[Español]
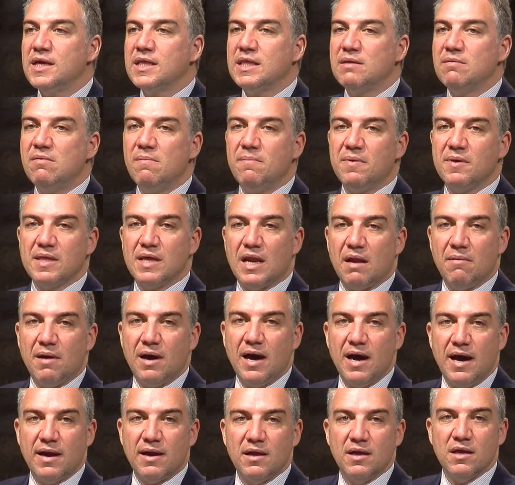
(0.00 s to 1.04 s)
debe empezar a
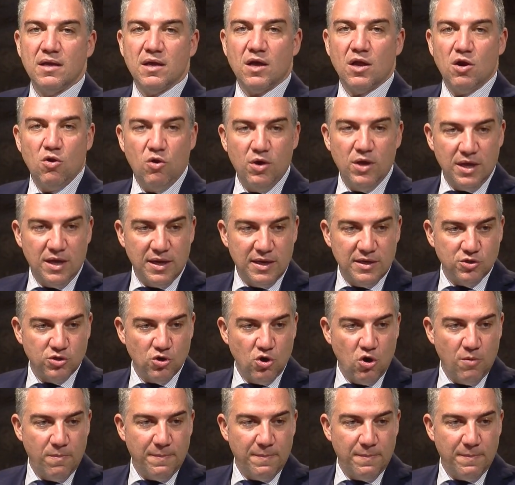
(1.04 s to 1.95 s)
bajar los ingresos